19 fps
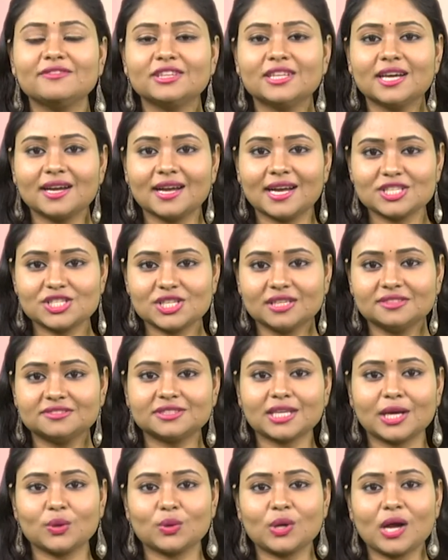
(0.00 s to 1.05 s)
ఈ విధంగా
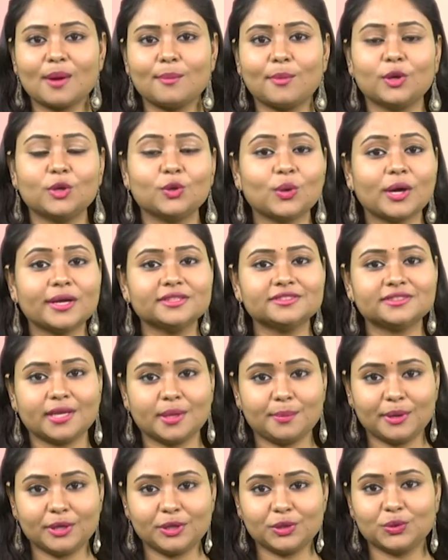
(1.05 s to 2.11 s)
చేస్తారు కాబోలు అని
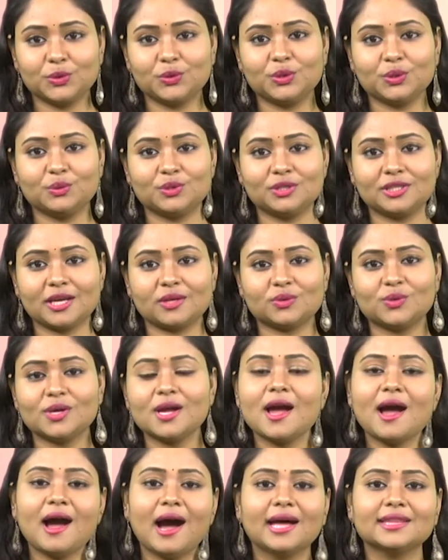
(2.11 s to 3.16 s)
సరిపెట్టుకుంటూ ఉంటారు